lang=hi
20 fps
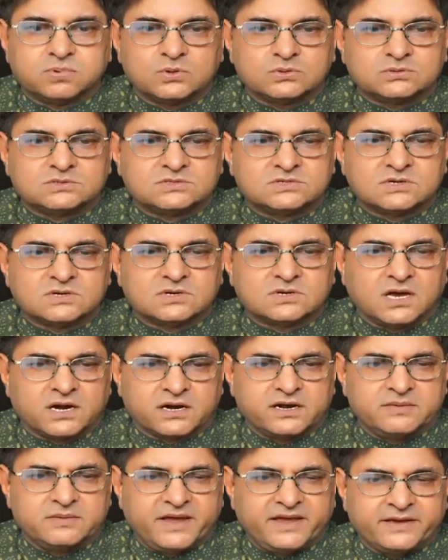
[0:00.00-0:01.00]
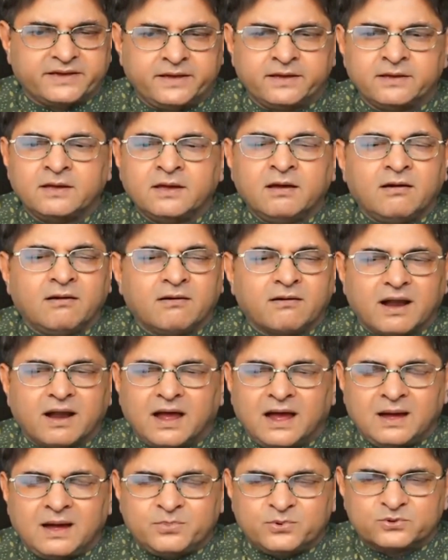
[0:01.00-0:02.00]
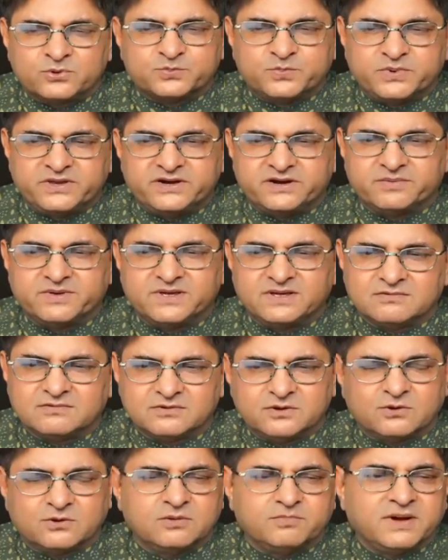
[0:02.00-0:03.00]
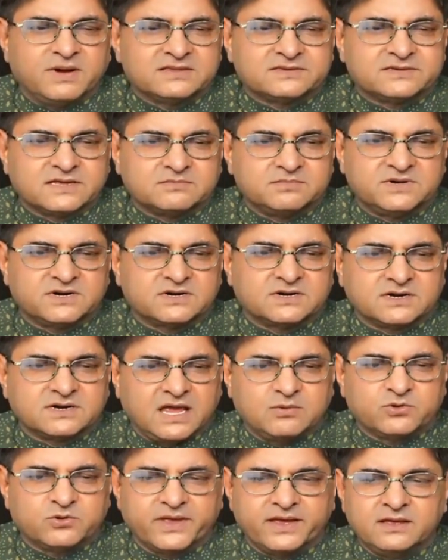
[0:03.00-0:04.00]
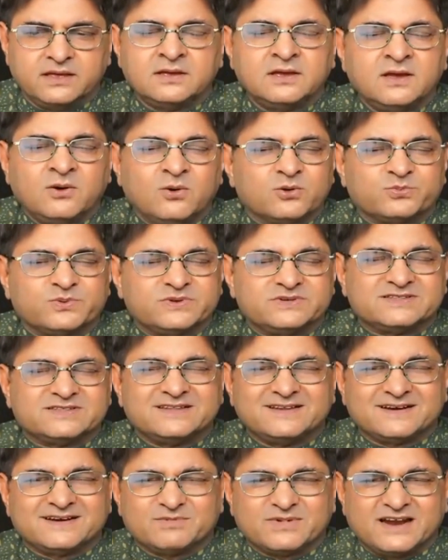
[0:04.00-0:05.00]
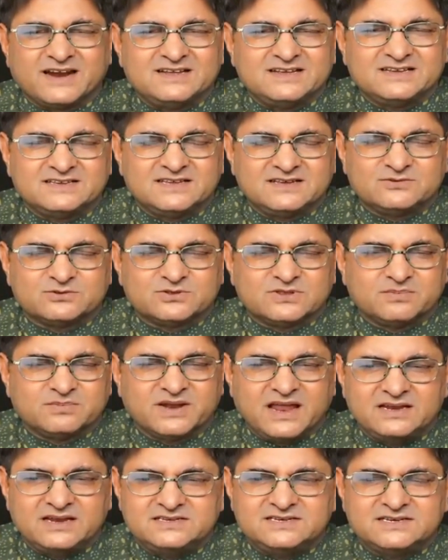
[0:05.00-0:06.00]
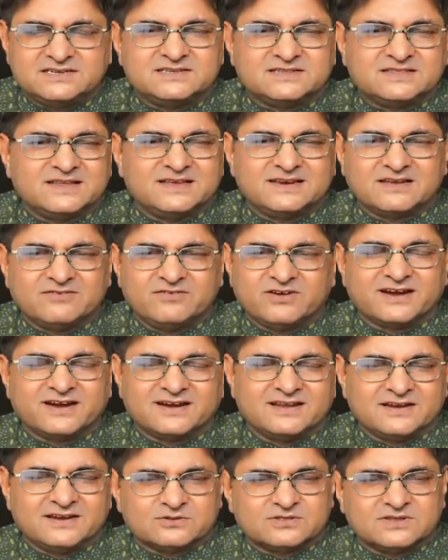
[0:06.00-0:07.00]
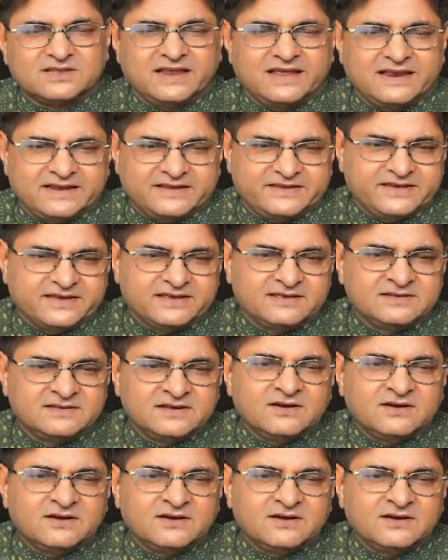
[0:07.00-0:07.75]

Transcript: कुछ कर नहीं पाएंगे और आप उस पीरियड में वो जो कोई पाँच सात मिनट का टाइम होता है उसमें जितने रन बनाने हैं उतने बना लीजिए जितने इनके विकेट लेने उतने ले लीजिए